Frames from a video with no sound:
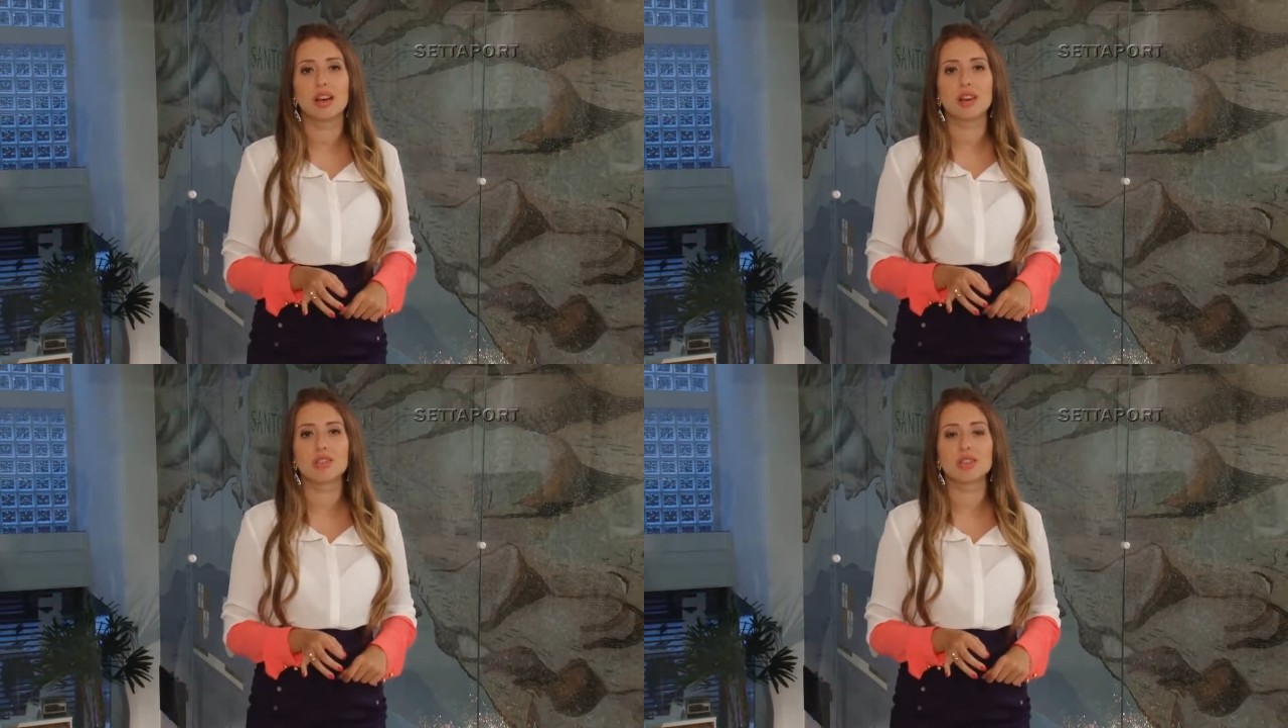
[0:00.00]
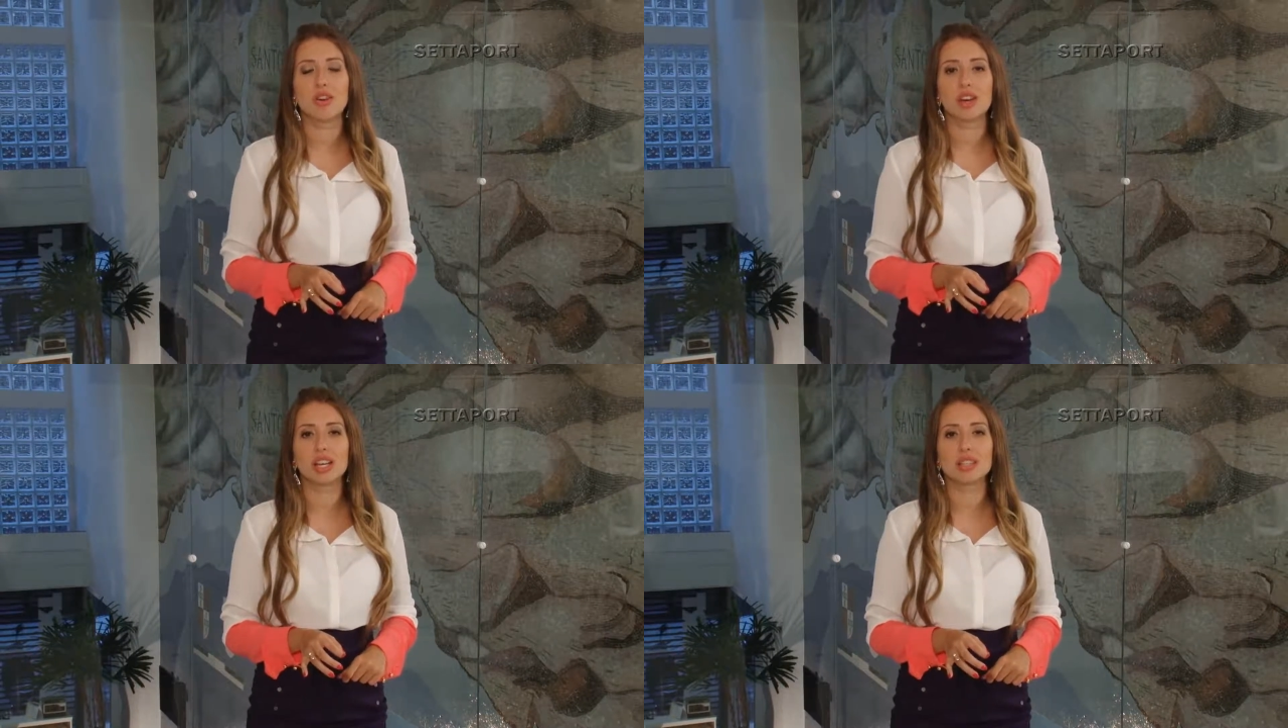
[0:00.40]
anos da
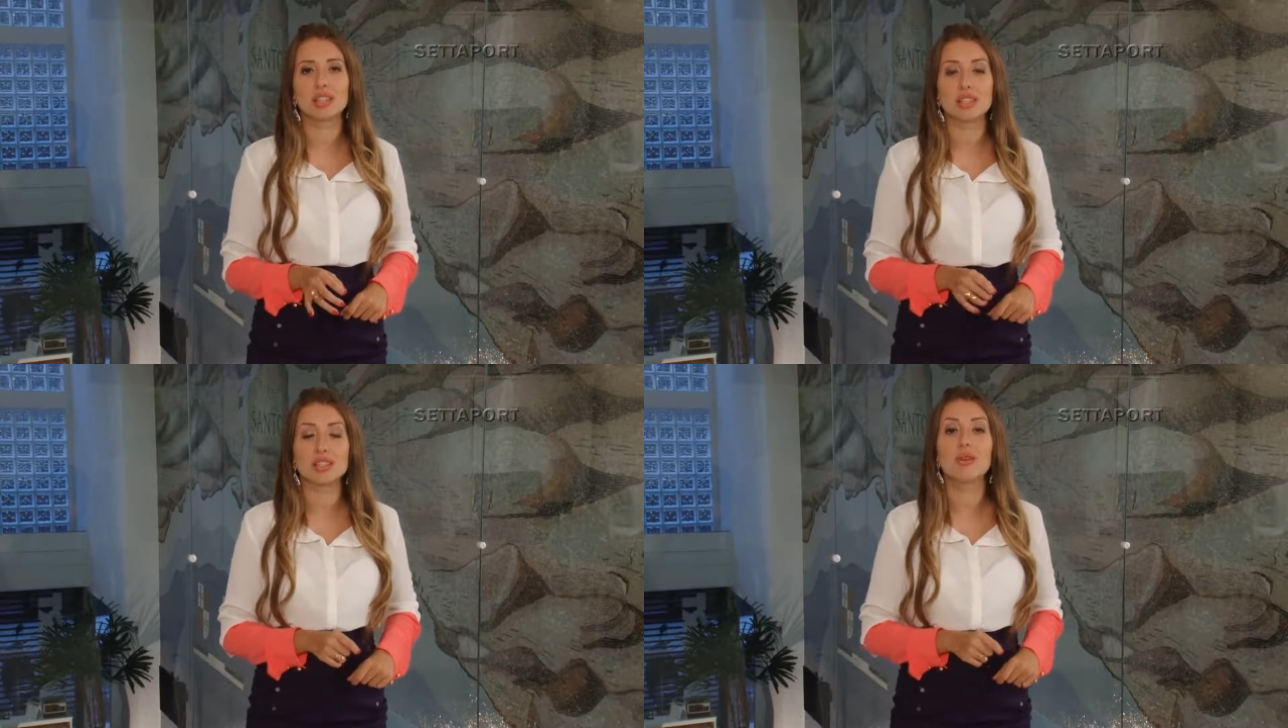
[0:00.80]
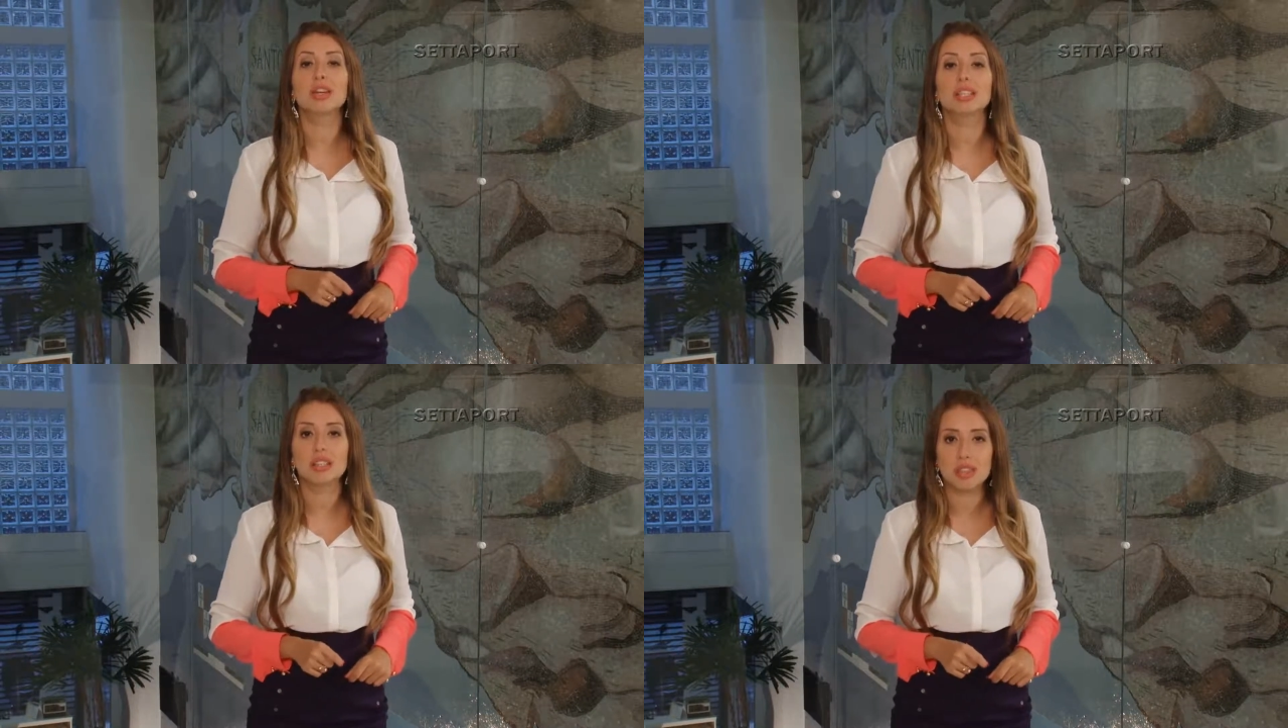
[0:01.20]
Organização
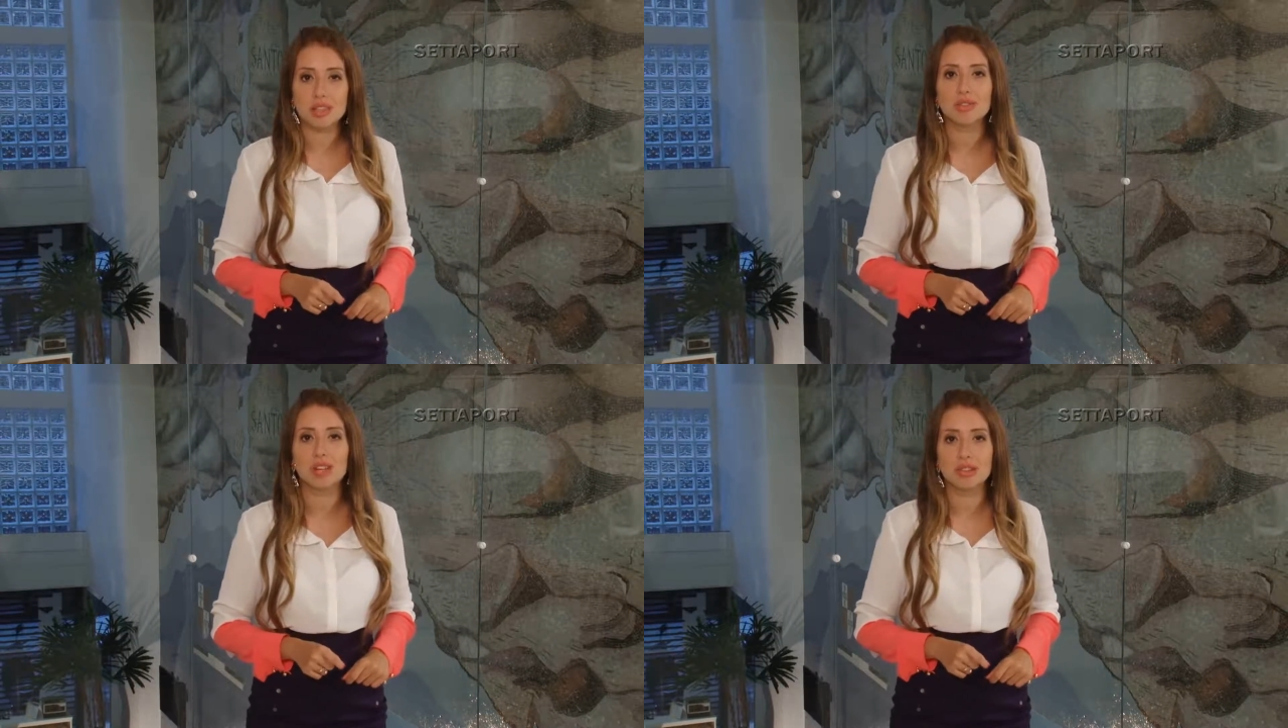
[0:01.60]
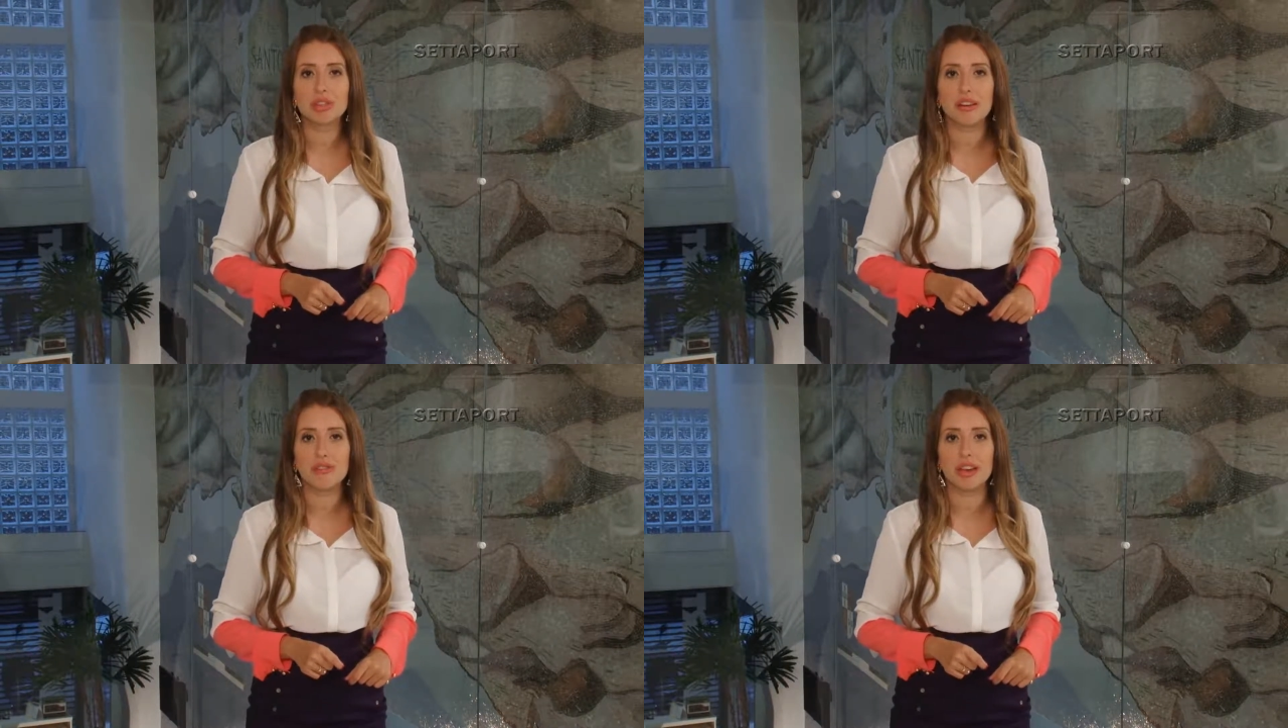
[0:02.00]
Internacional do
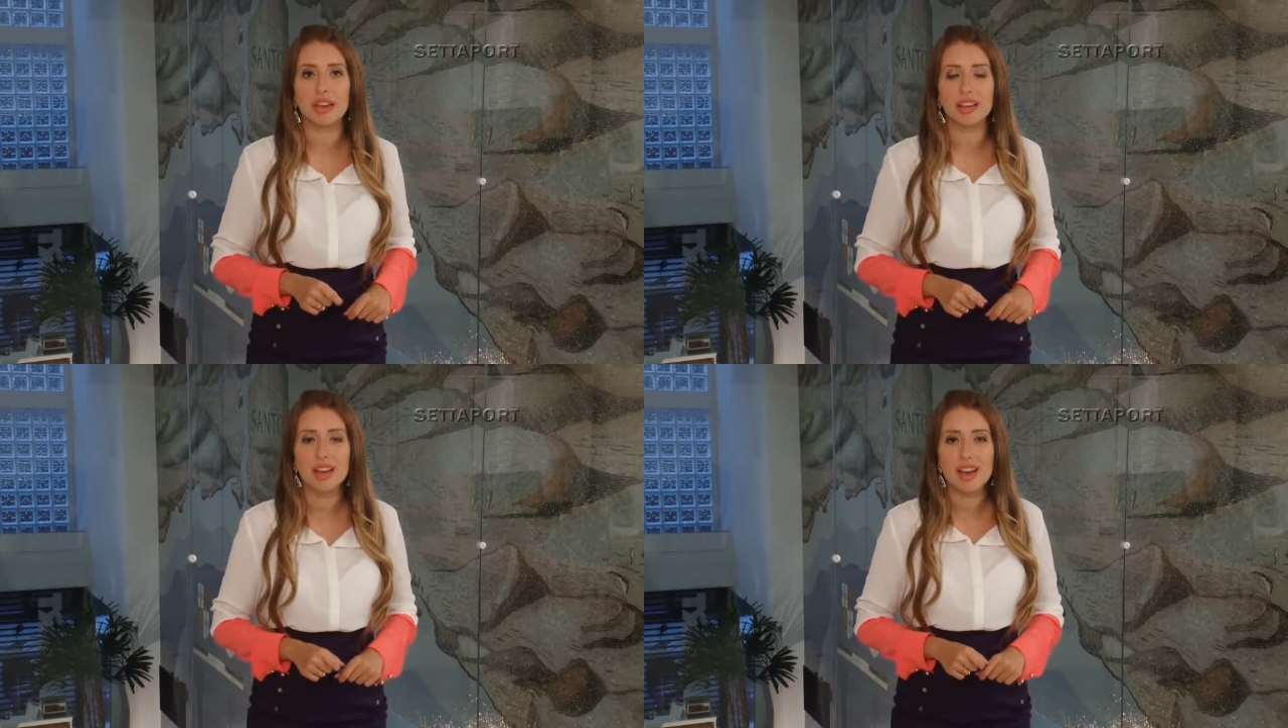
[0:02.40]
Café.